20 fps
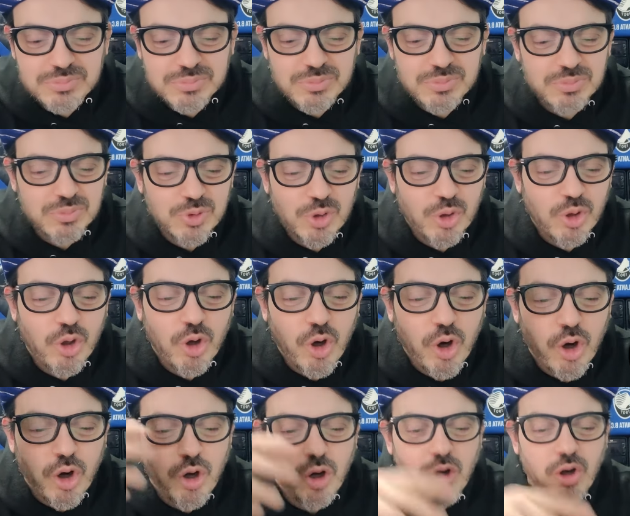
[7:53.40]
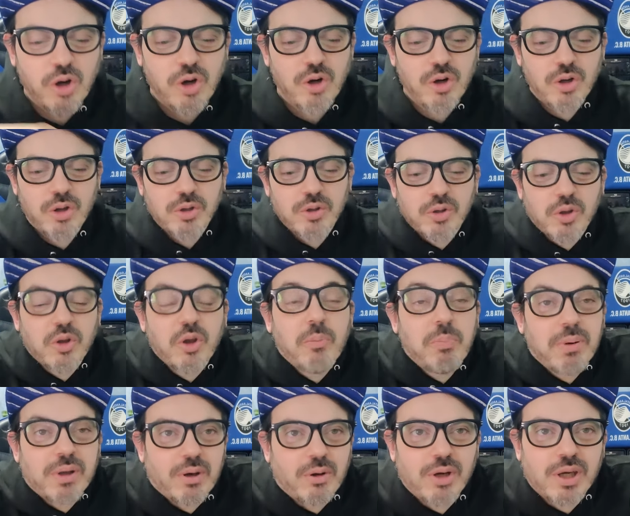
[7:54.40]
non ho, non ho
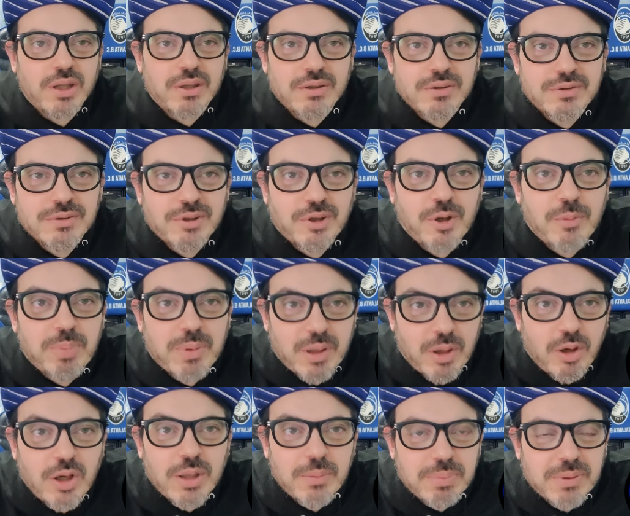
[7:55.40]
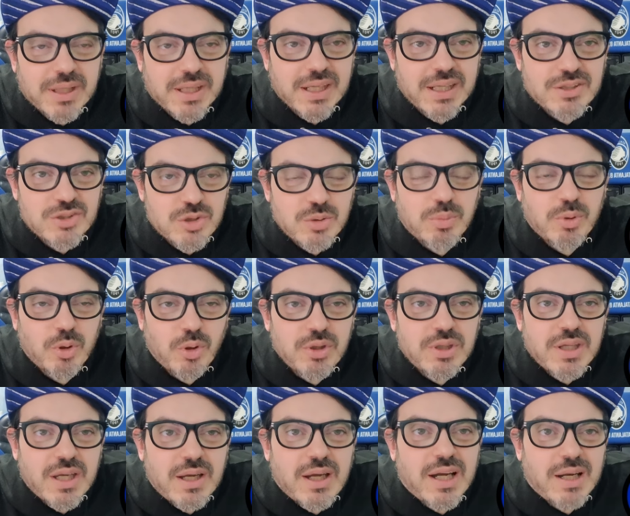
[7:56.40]
parole, non ho parole perché sto
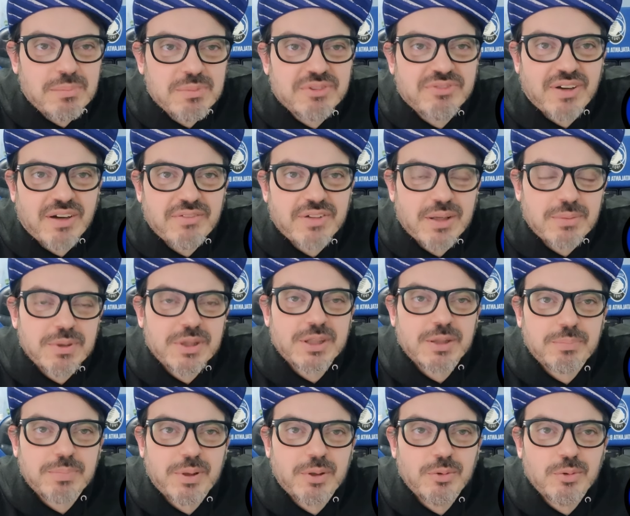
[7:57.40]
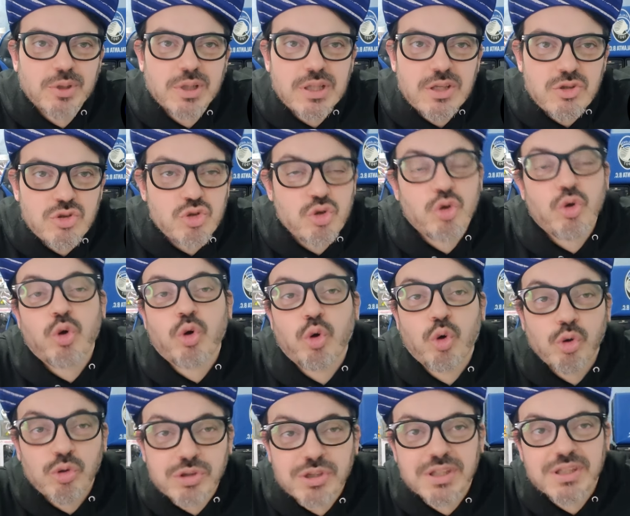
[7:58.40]
Bologna mi fa veramente paura, sono
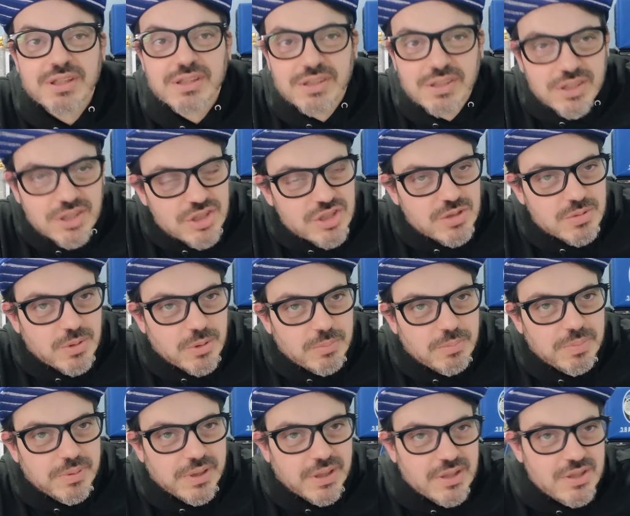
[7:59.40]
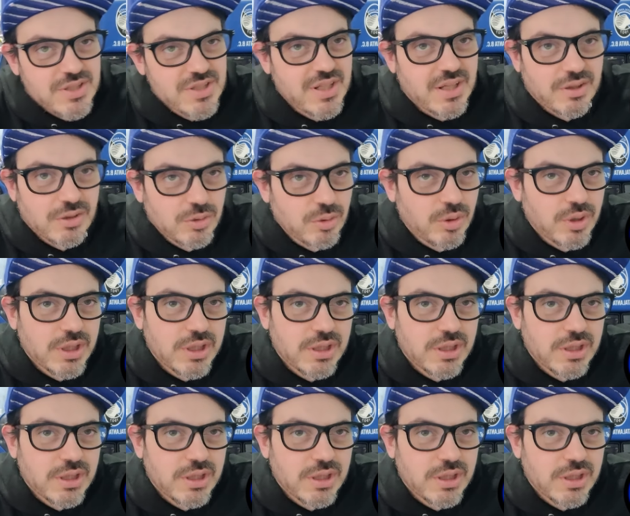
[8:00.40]
contentissimo per Sartori,